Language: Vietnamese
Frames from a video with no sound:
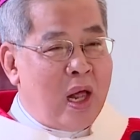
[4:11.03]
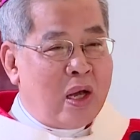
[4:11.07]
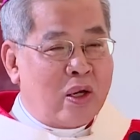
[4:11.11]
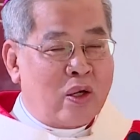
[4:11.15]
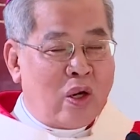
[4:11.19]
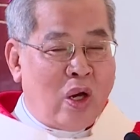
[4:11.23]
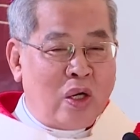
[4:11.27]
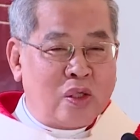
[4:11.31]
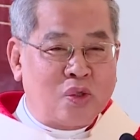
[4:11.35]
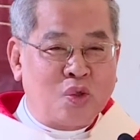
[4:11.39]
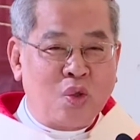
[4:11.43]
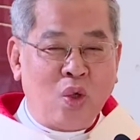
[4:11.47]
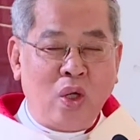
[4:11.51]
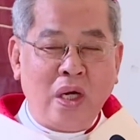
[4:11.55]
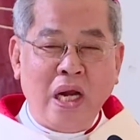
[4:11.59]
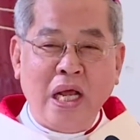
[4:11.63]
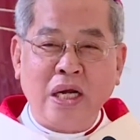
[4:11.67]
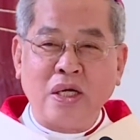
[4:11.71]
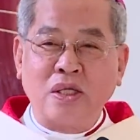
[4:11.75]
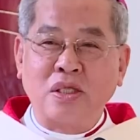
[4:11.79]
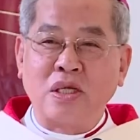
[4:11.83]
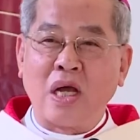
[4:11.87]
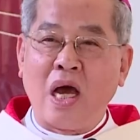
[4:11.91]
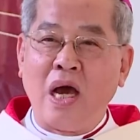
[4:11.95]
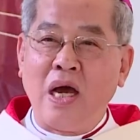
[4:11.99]
rồi Chúa
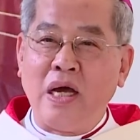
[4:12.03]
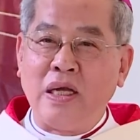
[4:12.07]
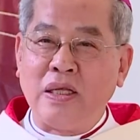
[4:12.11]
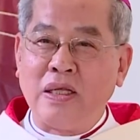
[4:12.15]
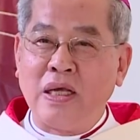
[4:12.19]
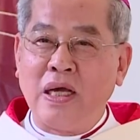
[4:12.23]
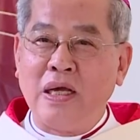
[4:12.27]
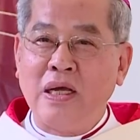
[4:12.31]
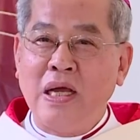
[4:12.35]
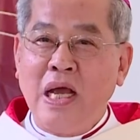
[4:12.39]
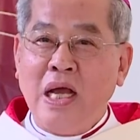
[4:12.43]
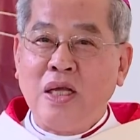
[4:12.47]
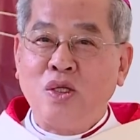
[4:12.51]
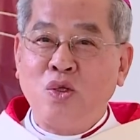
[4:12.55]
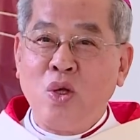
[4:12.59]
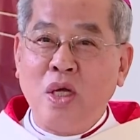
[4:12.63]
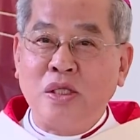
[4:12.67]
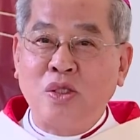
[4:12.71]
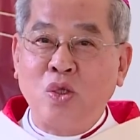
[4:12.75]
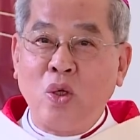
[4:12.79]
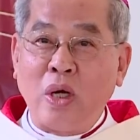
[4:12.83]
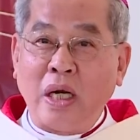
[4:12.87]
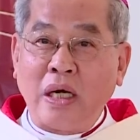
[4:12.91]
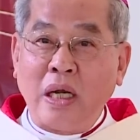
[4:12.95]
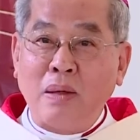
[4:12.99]
lên trời nhé Chúa
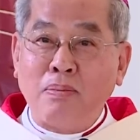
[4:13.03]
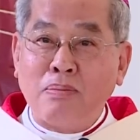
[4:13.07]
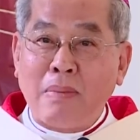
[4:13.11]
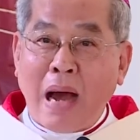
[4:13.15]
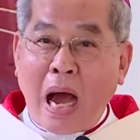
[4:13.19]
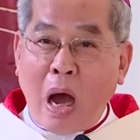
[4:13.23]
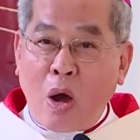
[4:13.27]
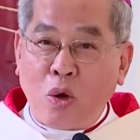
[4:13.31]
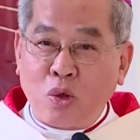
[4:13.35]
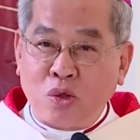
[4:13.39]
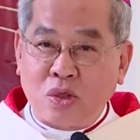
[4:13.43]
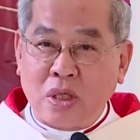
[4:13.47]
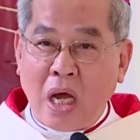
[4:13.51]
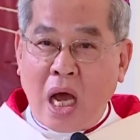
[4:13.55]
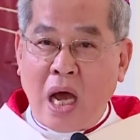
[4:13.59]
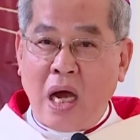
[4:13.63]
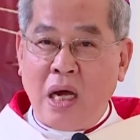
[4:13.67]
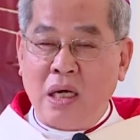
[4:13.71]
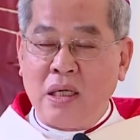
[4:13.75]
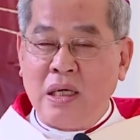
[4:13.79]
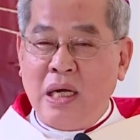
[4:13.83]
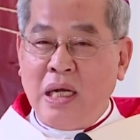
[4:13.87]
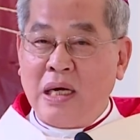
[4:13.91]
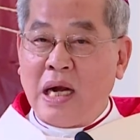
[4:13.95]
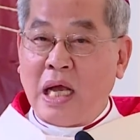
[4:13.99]
Giêsu là đứng bảo
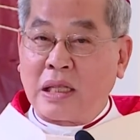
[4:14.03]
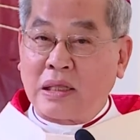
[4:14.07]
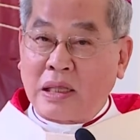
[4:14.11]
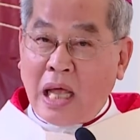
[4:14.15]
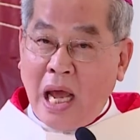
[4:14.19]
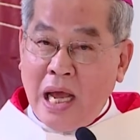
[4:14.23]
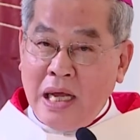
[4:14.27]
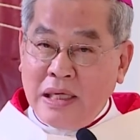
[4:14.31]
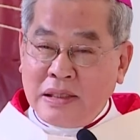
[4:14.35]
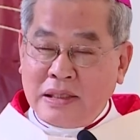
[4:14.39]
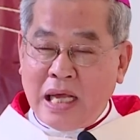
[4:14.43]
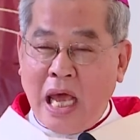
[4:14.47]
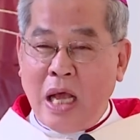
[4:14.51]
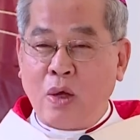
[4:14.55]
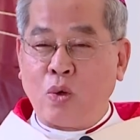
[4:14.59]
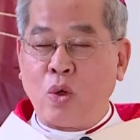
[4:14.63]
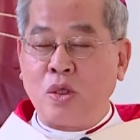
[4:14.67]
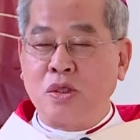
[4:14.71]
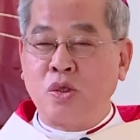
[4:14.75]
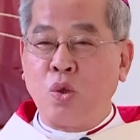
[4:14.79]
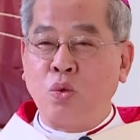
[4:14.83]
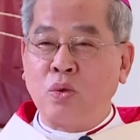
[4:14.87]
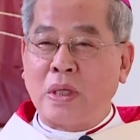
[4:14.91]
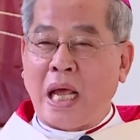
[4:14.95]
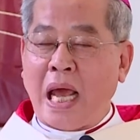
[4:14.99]
trợ là thầy dạy của
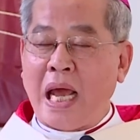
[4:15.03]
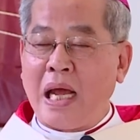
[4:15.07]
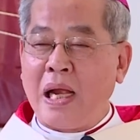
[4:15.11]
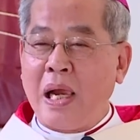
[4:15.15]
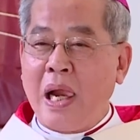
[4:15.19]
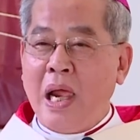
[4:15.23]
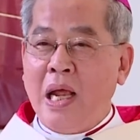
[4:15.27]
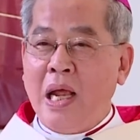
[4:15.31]
chúng ta